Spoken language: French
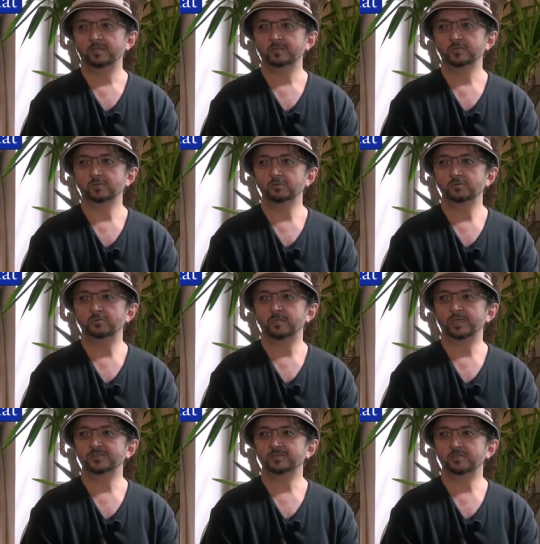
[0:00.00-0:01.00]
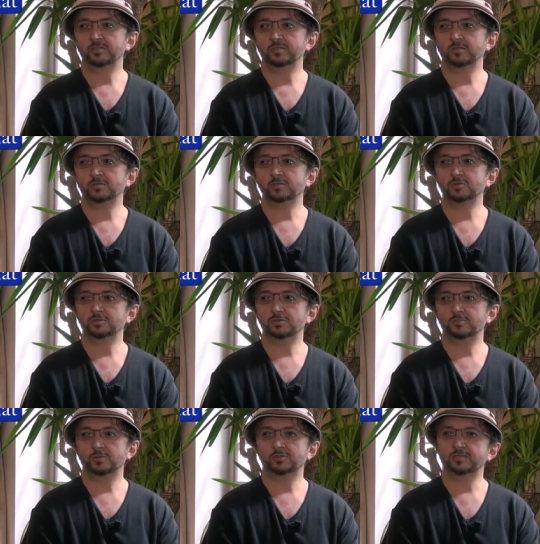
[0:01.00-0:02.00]
sans doute parce que
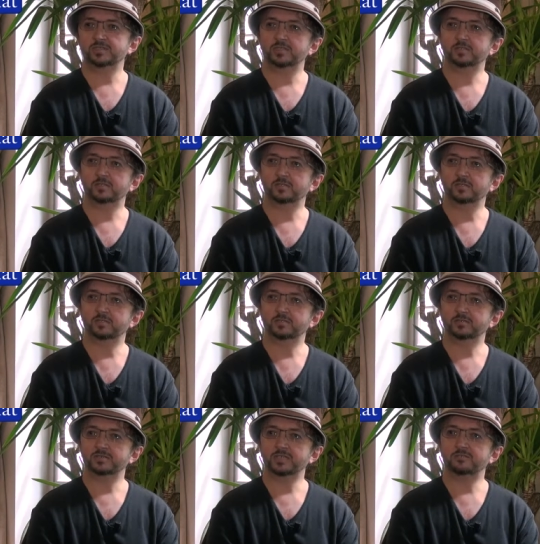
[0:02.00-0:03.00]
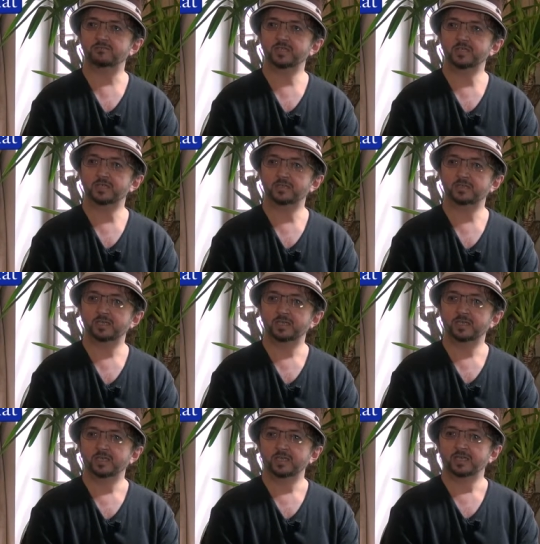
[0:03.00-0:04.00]
justement cette, euh, cette ville
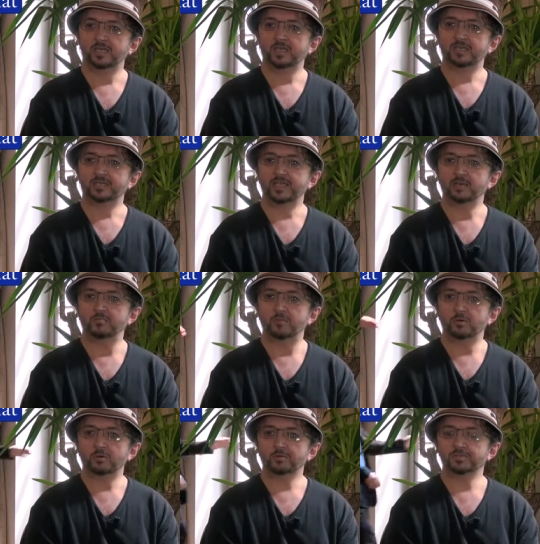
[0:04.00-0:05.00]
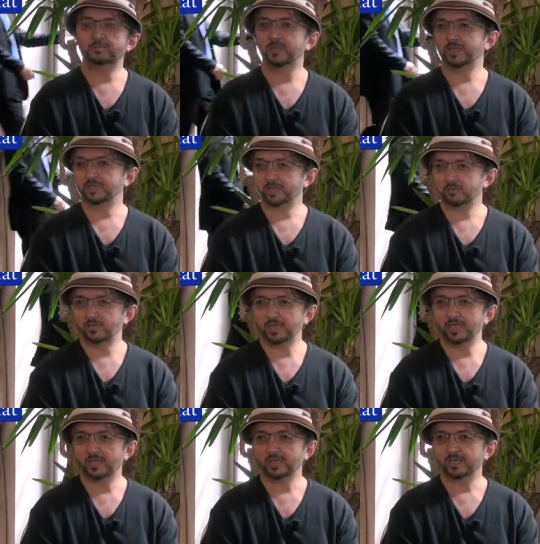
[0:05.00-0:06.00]
est tellement
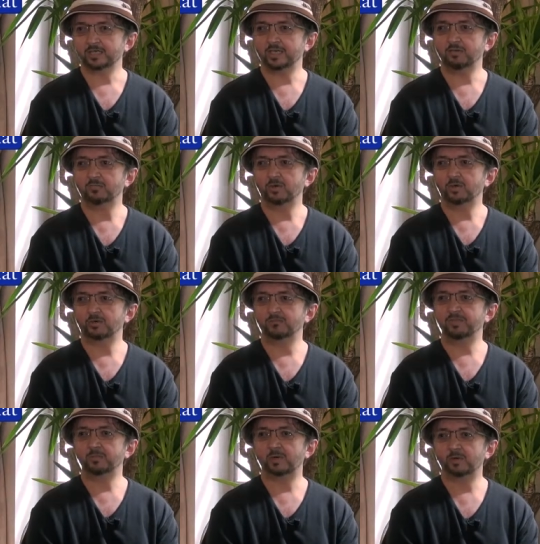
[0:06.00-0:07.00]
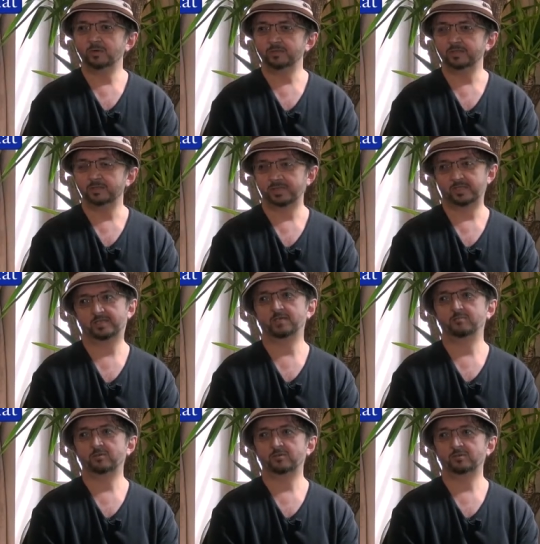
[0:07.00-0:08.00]
spectaculaire, est tellement vibrante, est
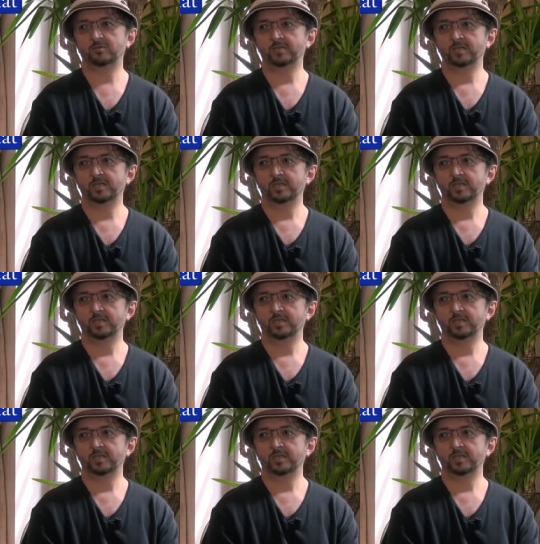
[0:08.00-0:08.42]
tellement